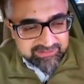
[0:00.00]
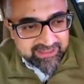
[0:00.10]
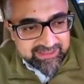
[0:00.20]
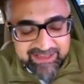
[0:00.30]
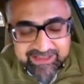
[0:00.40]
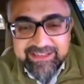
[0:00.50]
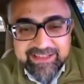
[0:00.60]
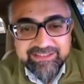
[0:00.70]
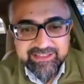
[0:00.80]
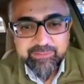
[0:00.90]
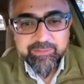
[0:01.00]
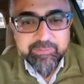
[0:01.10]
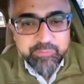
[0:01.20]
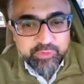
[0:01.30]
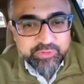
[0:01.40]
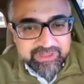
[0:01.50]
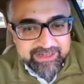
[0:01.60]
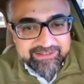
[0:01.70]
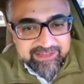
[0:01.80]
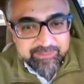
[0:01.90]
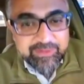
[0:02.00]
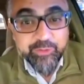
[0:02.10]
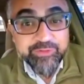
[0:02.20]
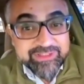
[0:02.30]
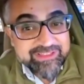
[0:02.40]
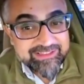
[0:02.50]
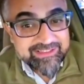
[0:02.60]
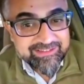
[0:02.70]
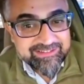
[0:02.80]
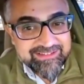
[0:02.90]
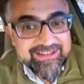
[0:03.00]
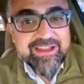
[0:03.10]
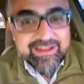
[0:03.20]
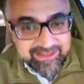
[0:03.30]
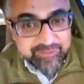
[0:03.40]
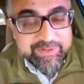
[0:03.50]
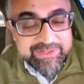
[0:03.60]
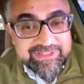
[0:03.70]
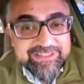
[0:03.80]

तैयारी कैसे की मतलब पूरे उस करेक्टर में घुसने के लिए स्पेशली